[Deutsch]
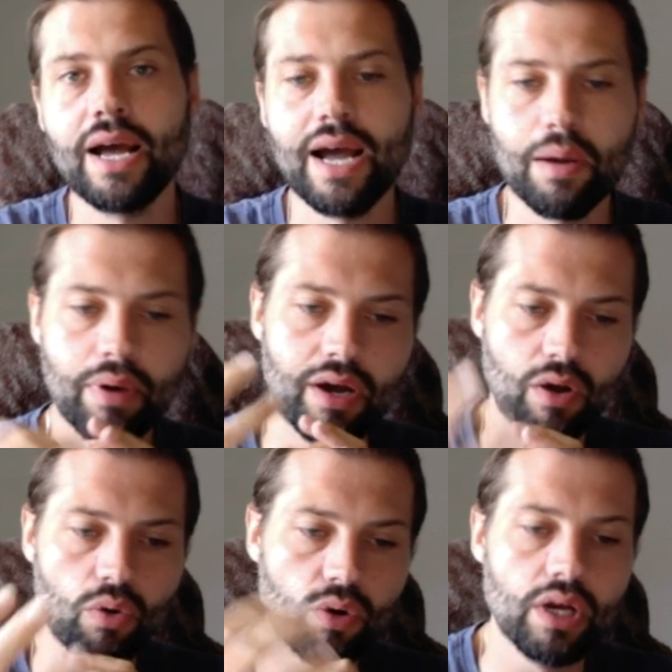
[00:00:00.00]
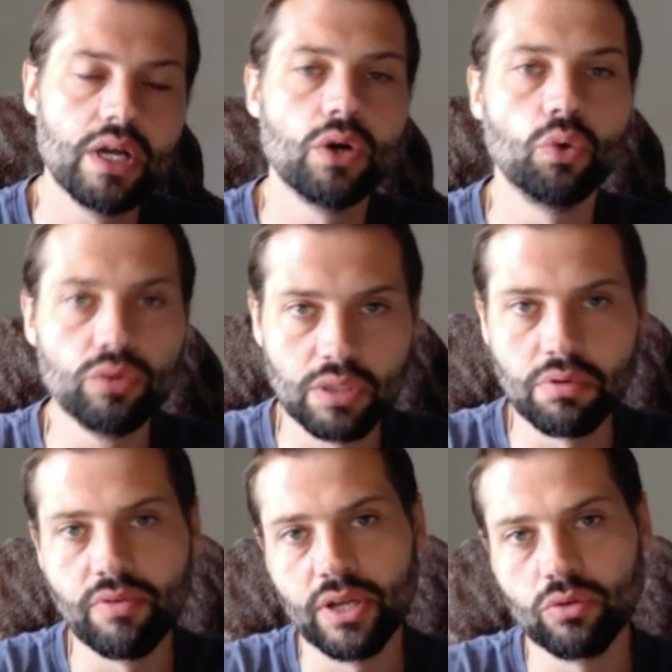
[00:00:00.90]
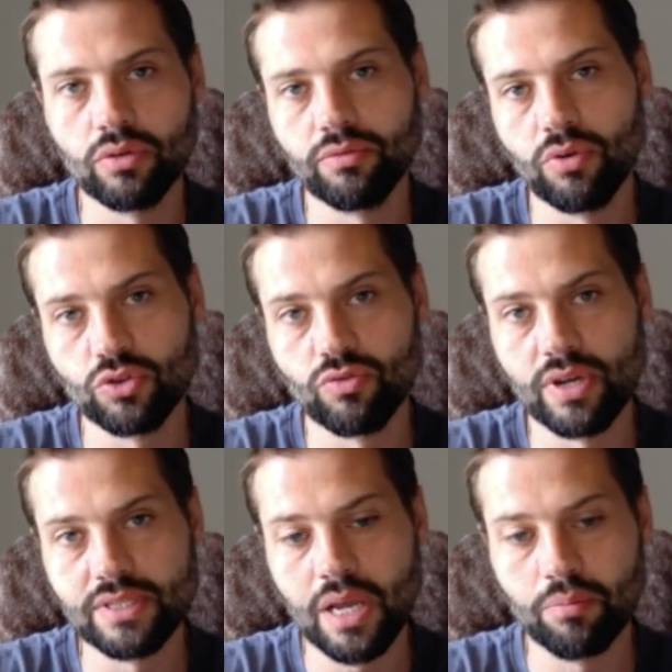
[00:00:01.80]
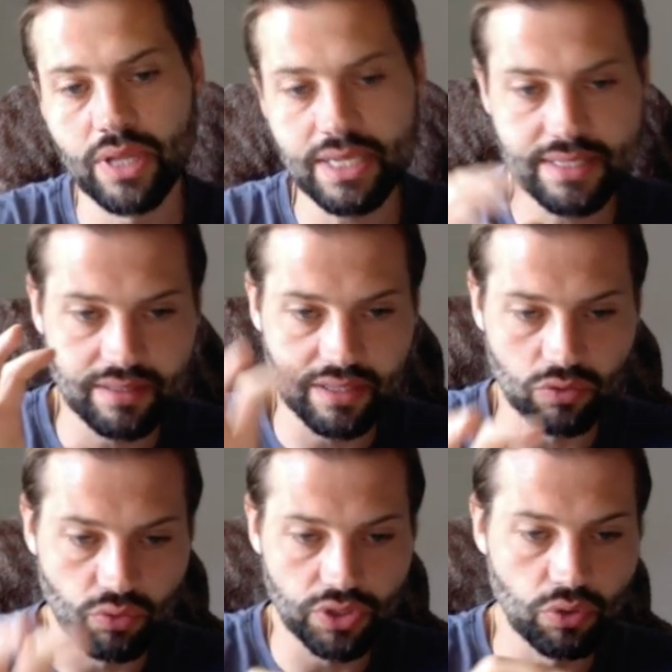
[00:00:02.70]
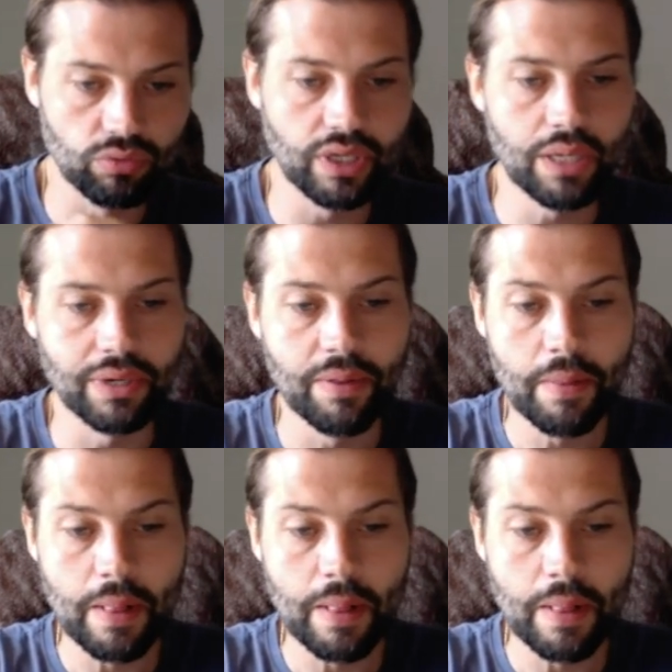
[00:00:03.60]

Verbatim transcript: aber auch Unterbewertung vorzuweisen haben. Das sind natürlich die Unternehmen.